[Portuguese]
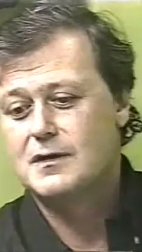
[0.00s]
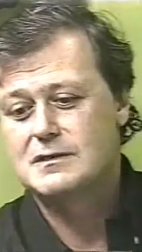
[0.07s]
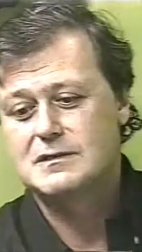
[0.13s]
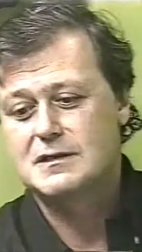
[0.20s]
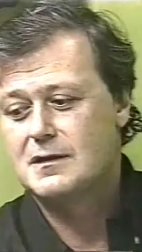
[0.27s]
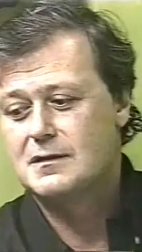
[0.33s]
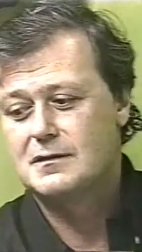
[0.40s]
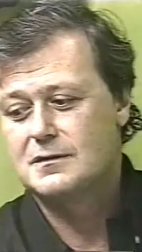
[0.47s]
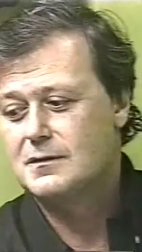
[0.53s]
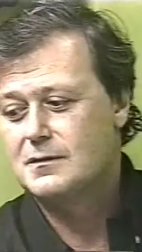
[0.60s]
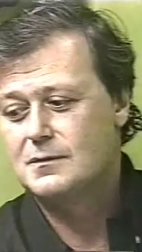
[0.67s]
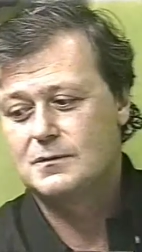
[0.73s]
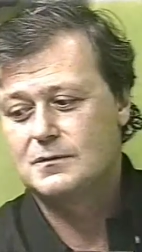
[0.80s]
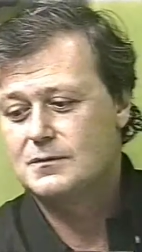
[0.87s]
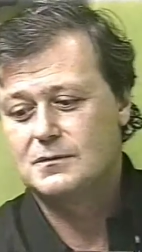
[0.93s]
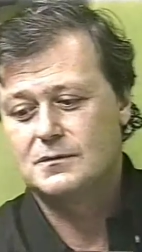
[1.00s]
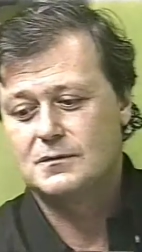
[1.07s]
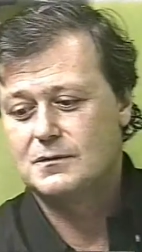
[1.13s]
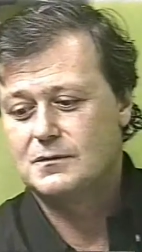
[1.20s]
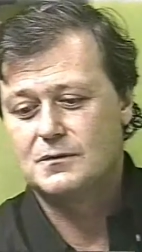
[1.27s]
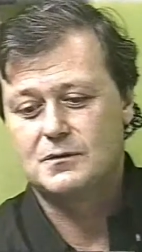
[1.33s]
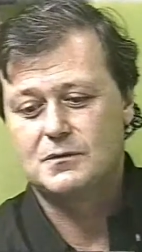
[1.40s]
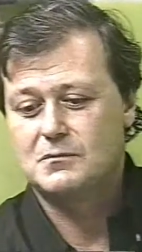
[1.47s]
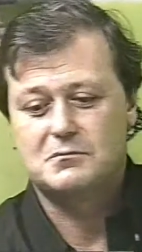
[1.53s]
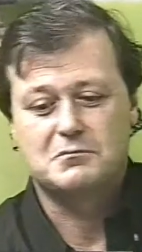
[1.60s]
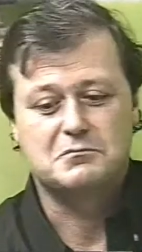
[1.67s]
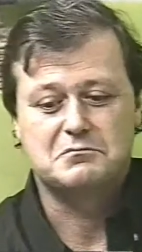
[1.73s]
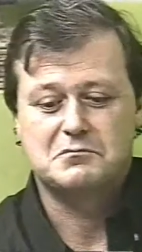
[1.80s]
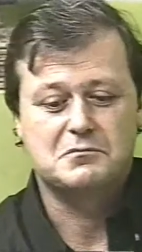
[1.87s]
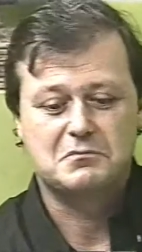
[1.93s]
excelente. Eu não
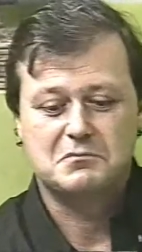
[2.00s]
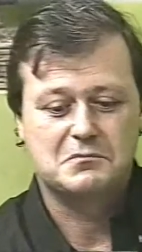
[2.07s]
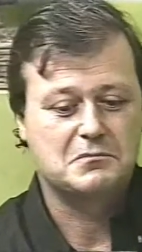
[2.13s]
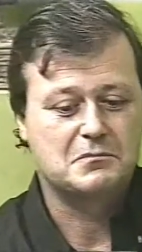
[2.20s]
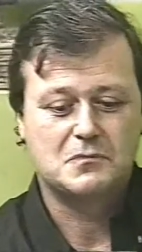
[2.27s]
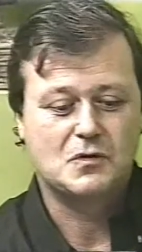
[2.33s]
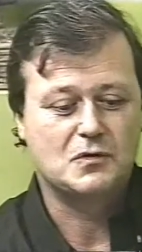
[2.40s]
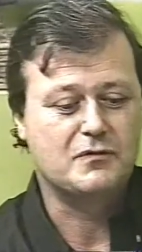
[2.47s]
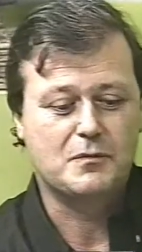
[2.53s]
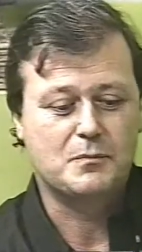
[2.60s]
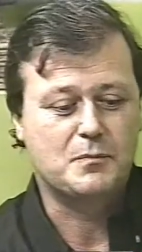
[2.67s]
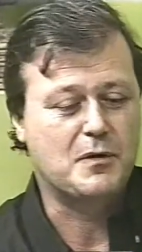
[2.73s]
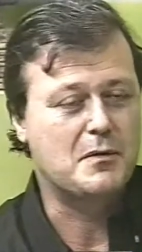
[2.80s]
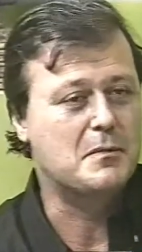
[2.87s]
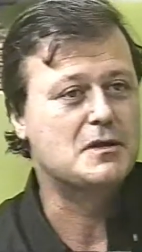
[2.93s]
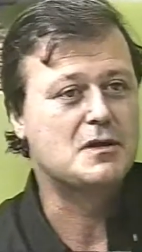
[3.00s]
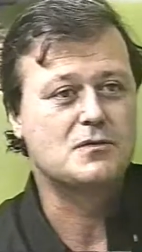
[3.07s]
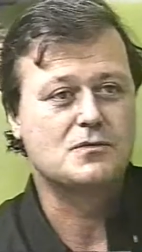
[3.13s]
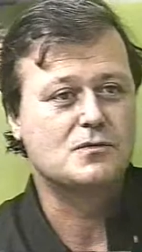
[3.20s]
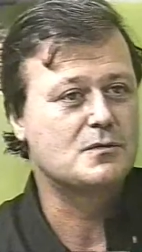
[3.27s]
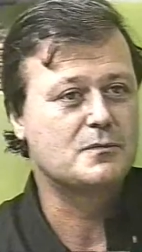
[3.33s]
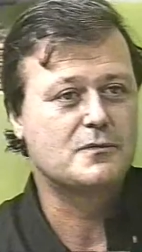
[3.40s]
não teve problema nenhum.